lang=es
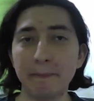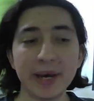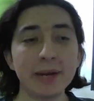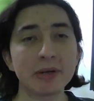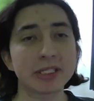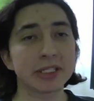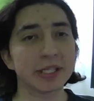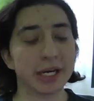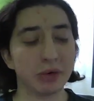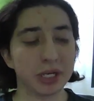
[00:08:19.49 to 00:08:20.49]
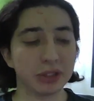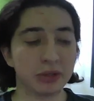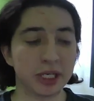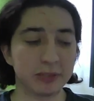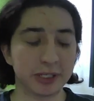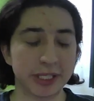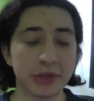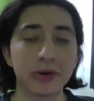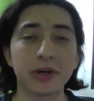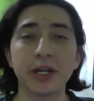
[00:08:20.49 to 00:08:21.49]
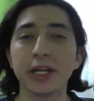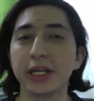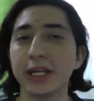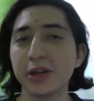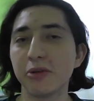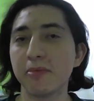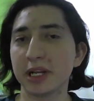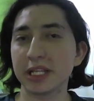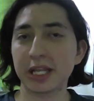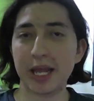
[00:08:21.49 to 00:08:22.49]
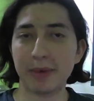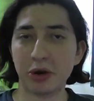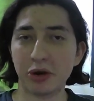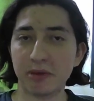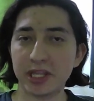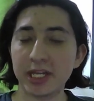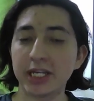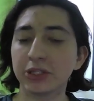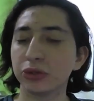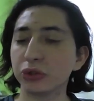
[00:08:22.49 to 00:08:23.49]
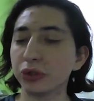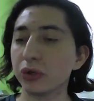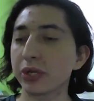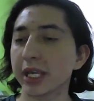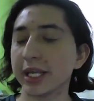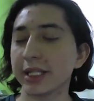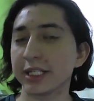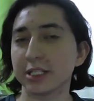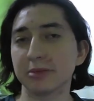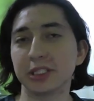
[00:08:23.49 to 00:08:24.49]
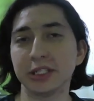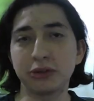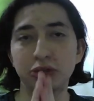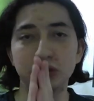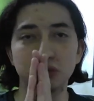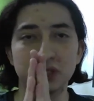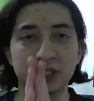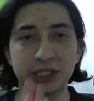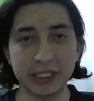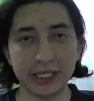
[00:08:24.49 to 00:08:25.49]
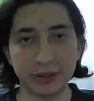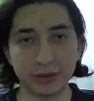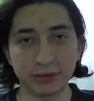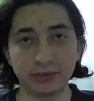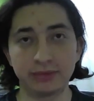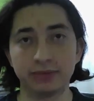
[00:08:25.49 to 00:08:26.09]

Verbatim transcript: para presentarle una historia al espectador y comprenda de la mejor manera todo lo que quiere transmitir con su estilo?